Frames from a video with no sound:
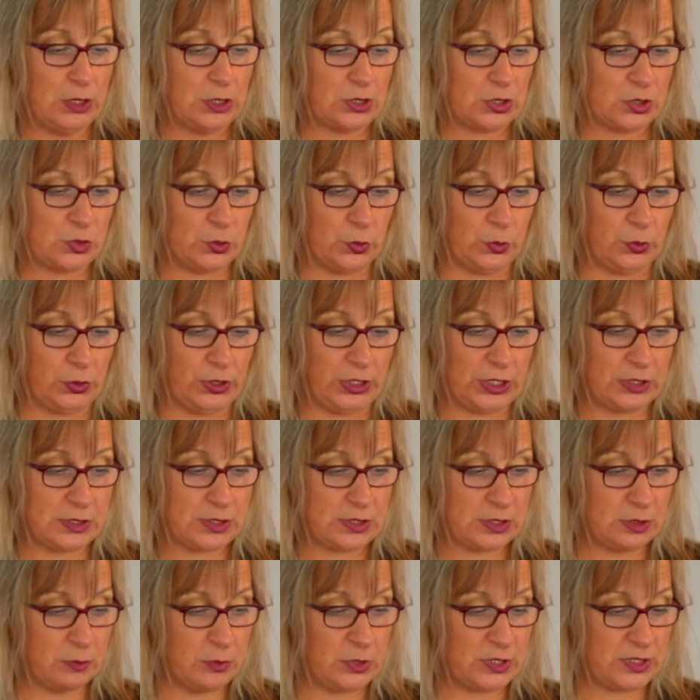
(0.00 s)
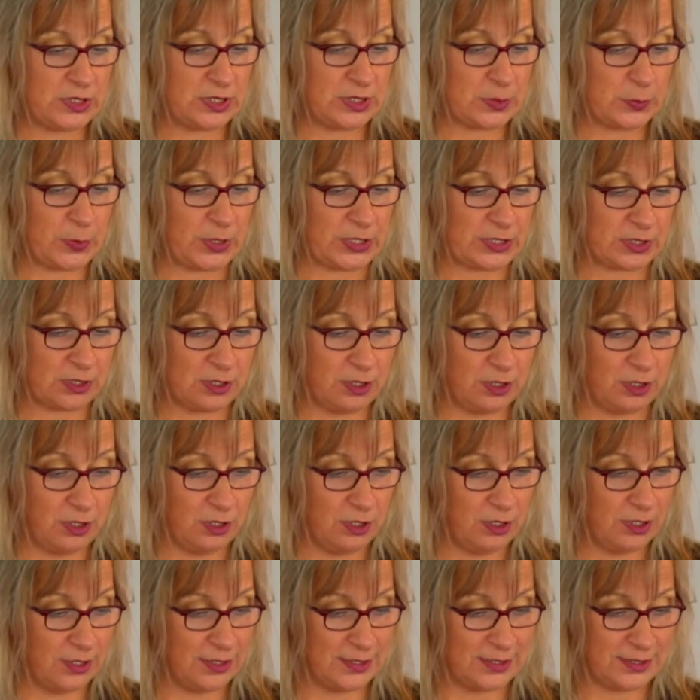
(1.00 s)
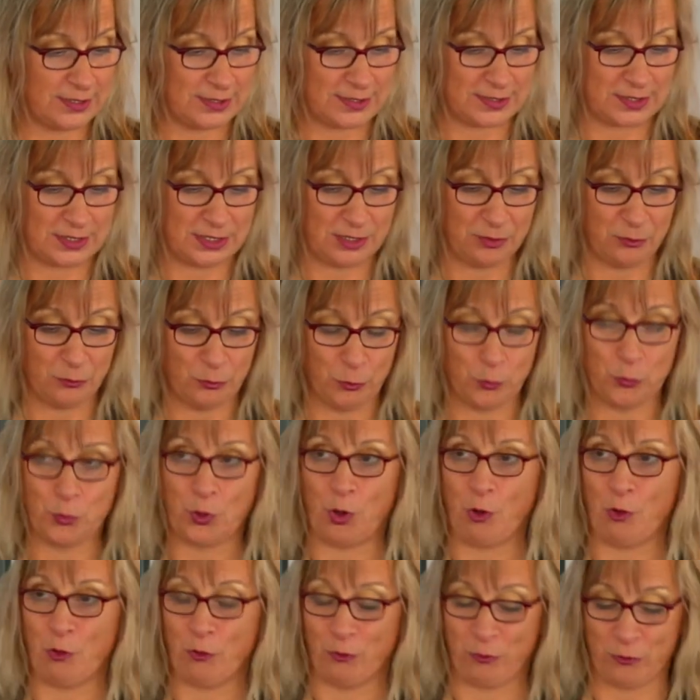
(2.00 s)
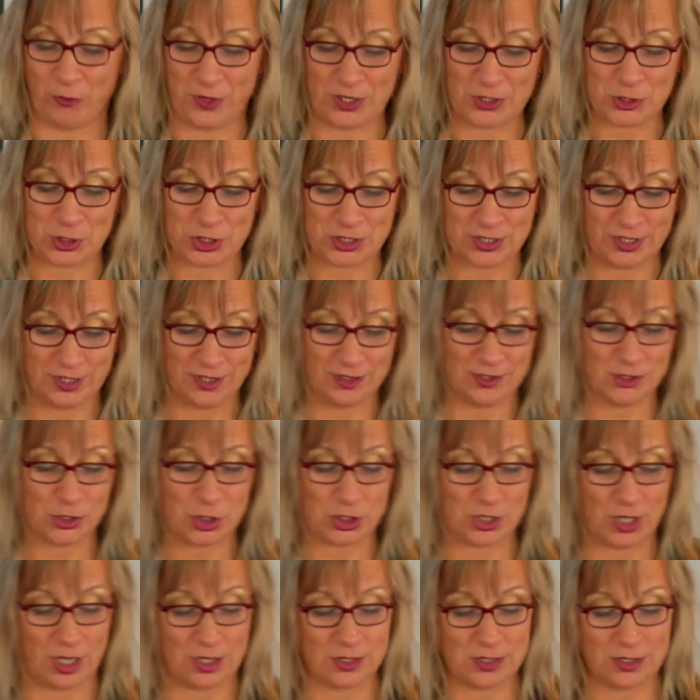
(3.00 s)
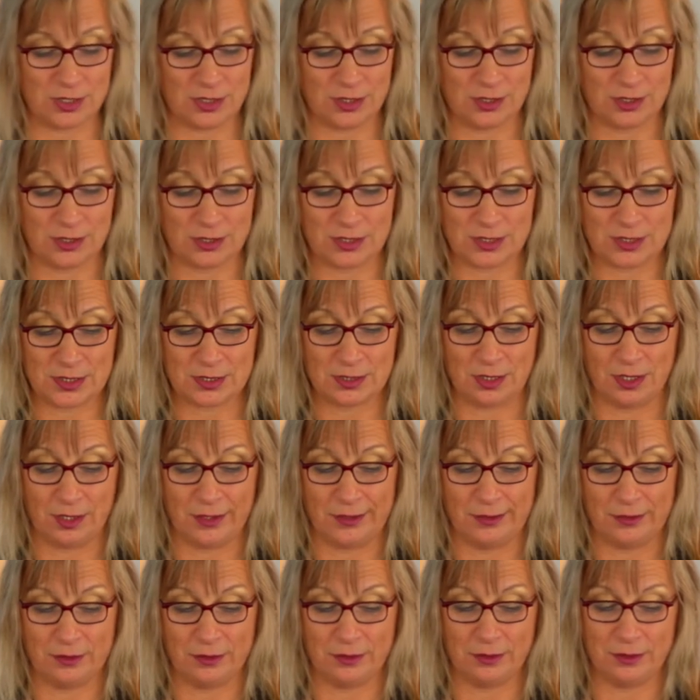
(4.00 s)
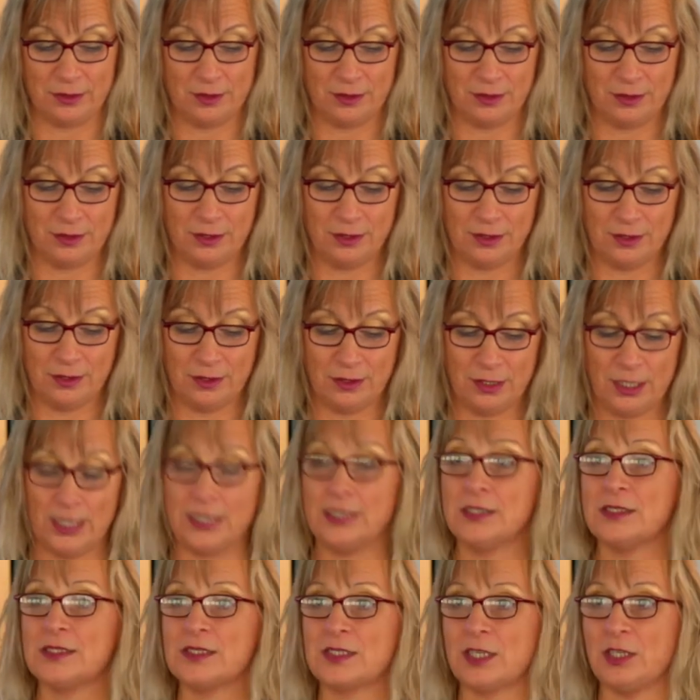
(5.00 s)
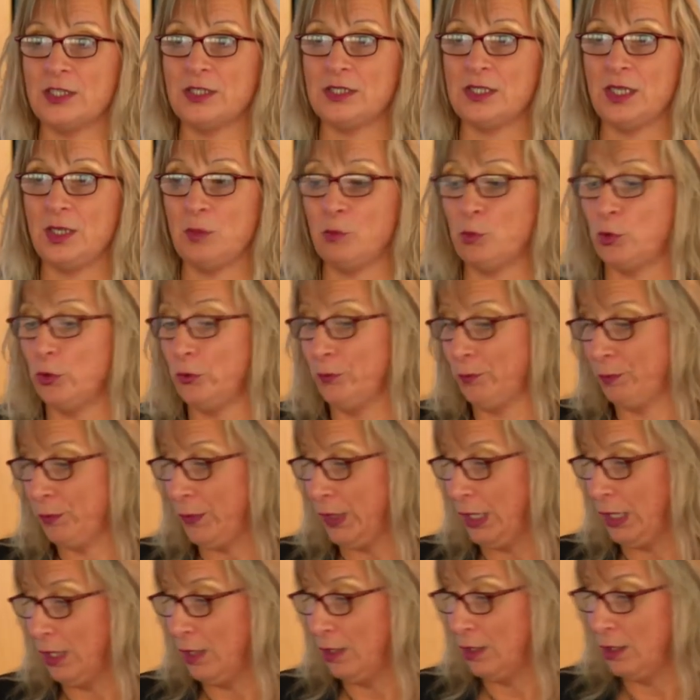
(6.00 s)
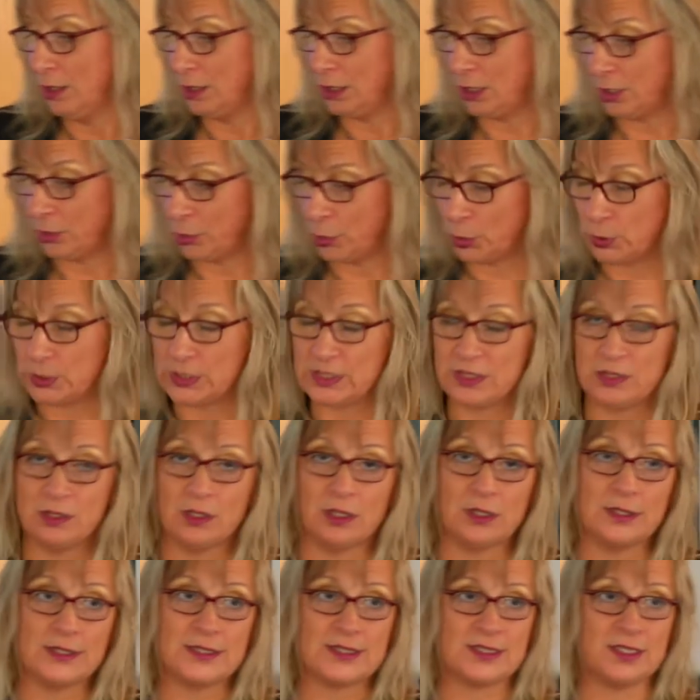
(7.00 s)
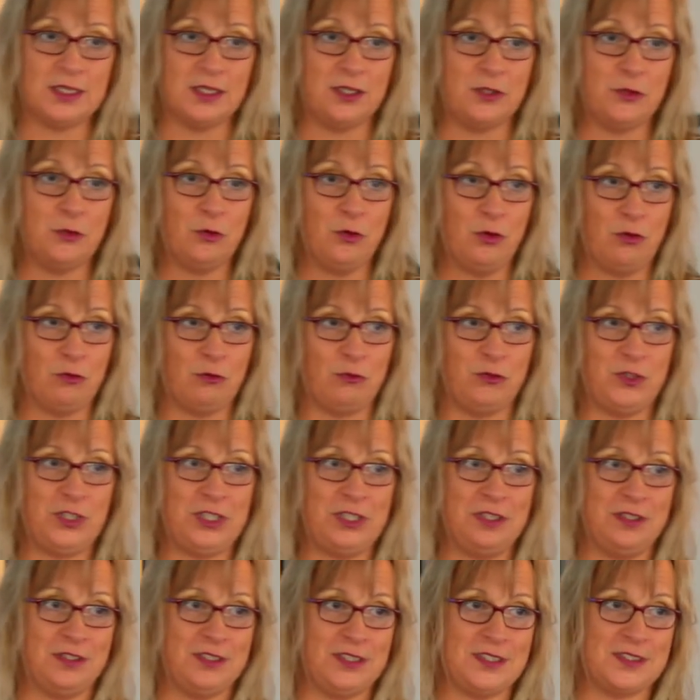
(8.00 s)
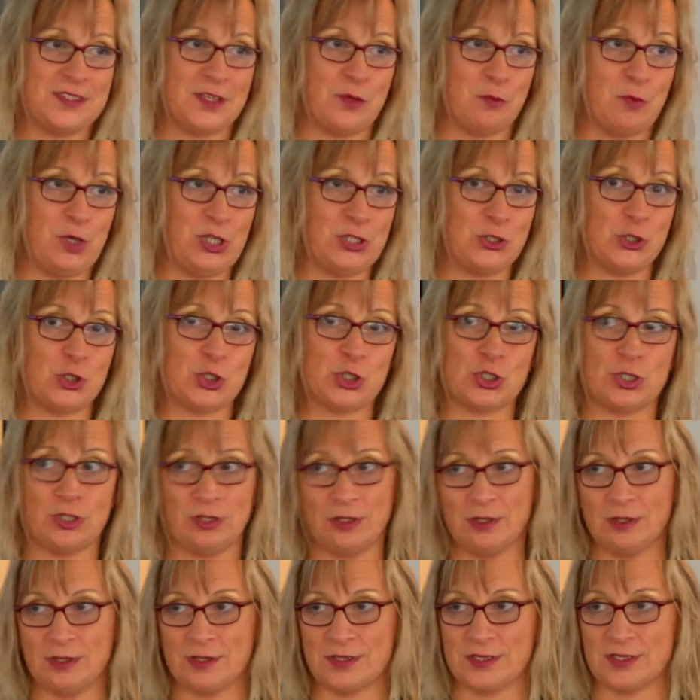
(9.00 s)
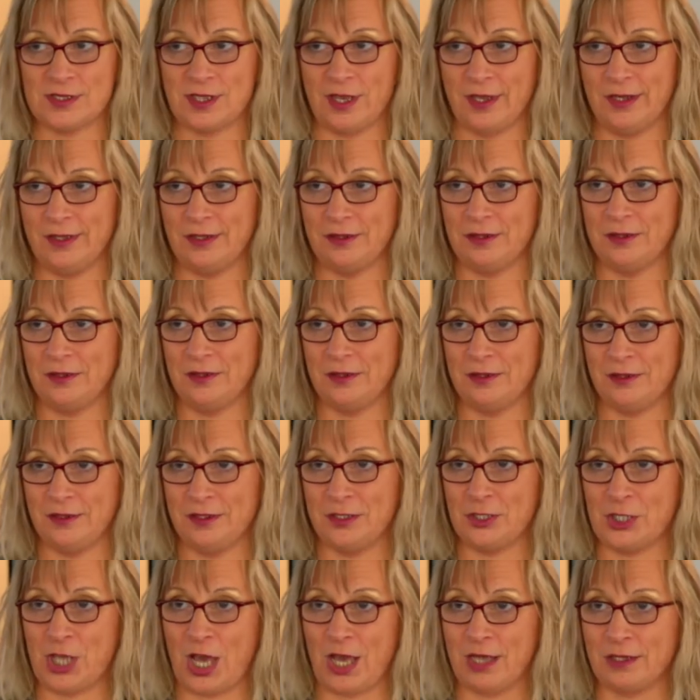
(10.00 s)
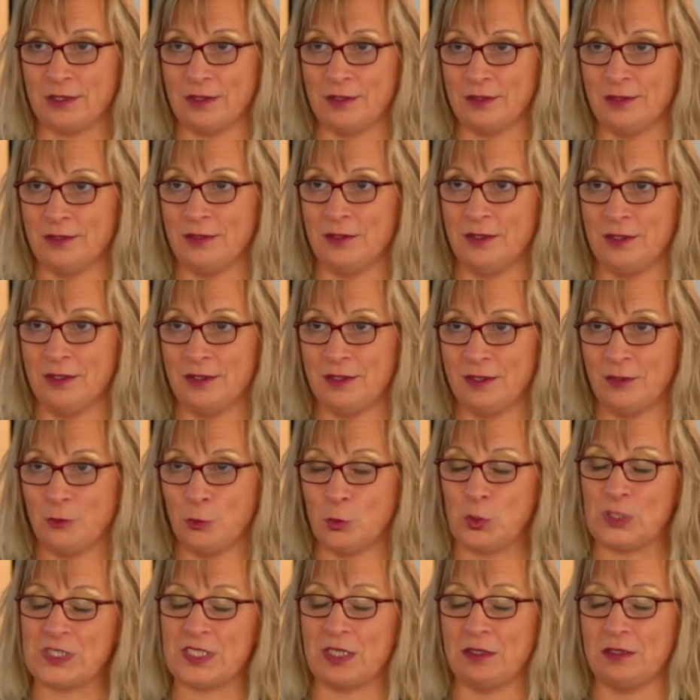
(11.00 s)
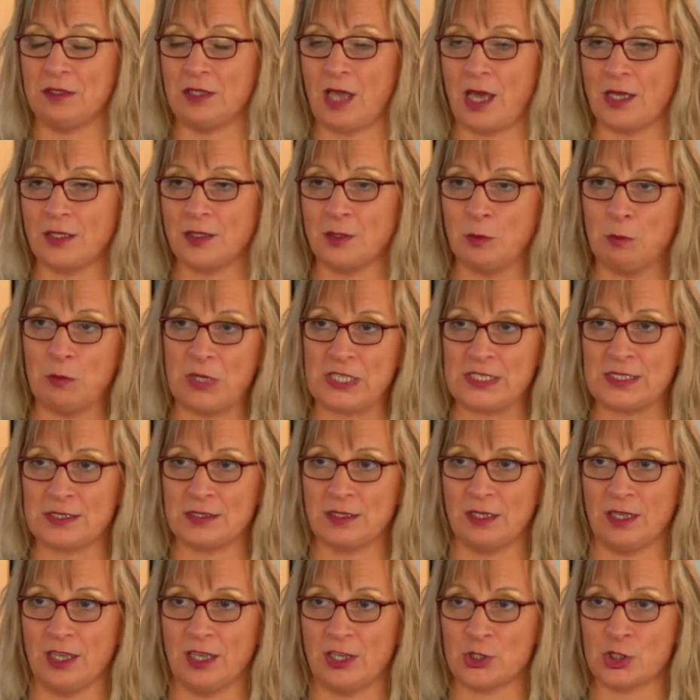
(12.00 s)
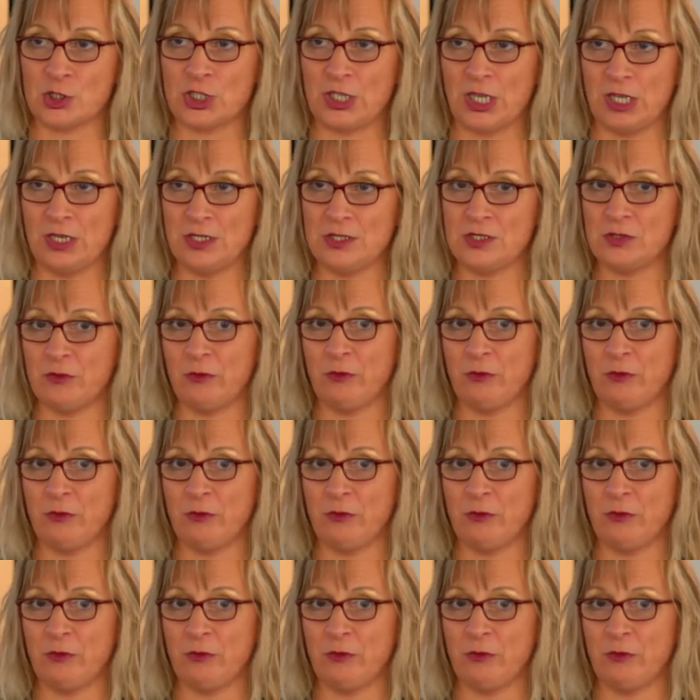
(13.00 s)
So, und jetzt, damit Sie es besser sehen und auch verstehen, starte ich jetzt eine Echtzeit-Demo. Da können Sie dann sehen, wie dieser Mensch seine Daten oder seine Datenmasken erstellt,